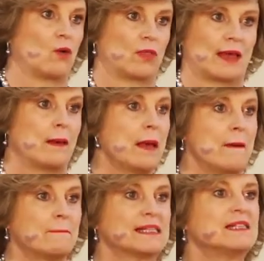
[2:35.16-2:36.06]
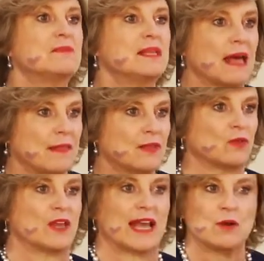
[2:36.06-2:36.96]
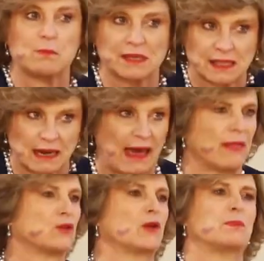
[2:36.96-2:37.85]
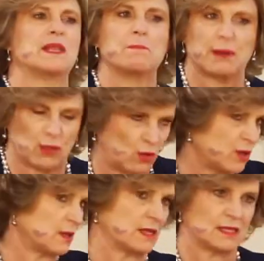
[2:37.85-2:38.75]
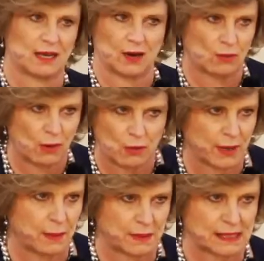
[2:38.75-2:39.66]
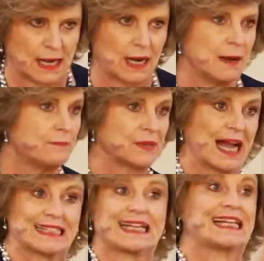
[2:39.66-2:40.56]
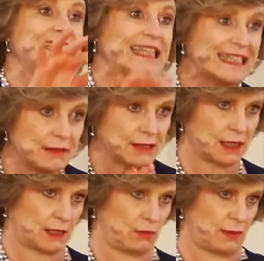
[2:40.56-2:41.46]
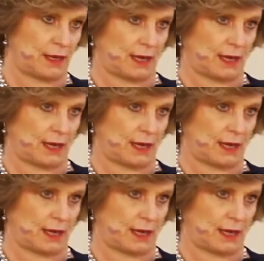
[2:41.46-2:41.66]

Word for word: o de pasividad en donde ya no pasa nada o te piden perdón y te dicen que no va a volver a pasar hasta la siguiente vez que te vuelven a